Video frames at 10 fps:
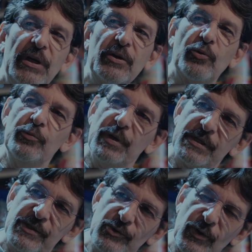ele
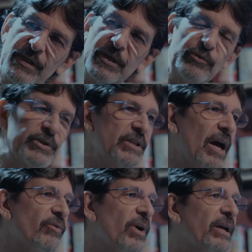começou a
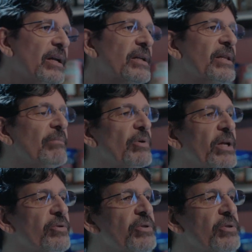negociar com aquele tabuleiro